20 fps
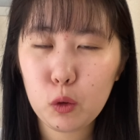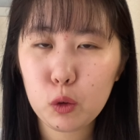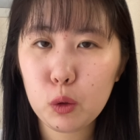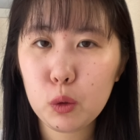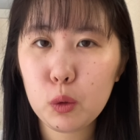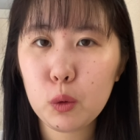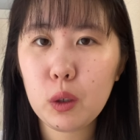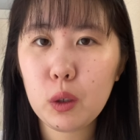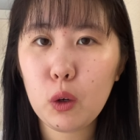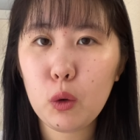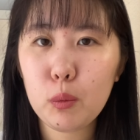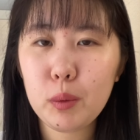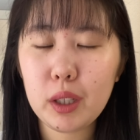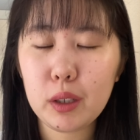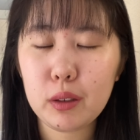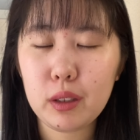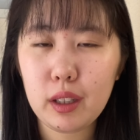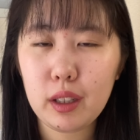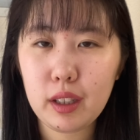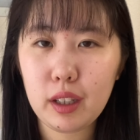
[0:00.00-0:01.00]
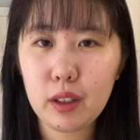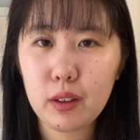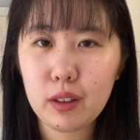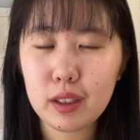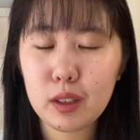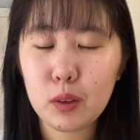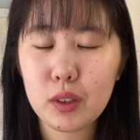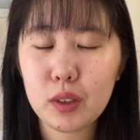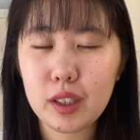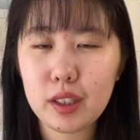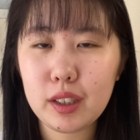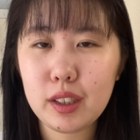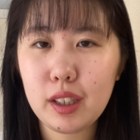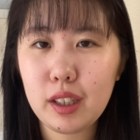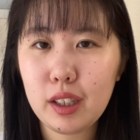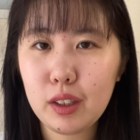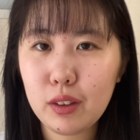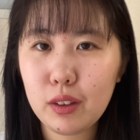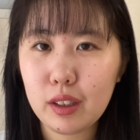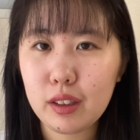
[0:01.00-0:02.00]
この動画を見てくれているはたく
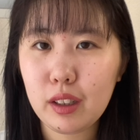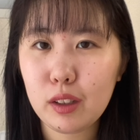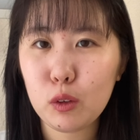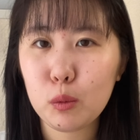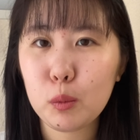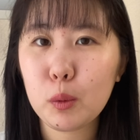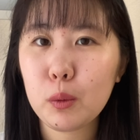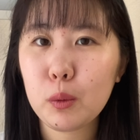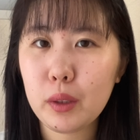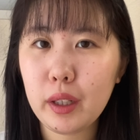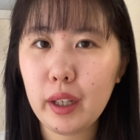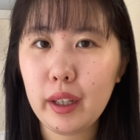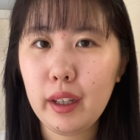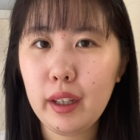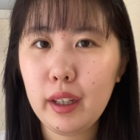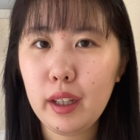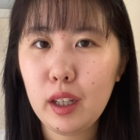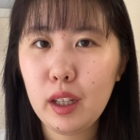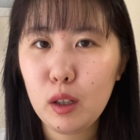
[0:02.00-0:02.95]
さんいるかなと思うので、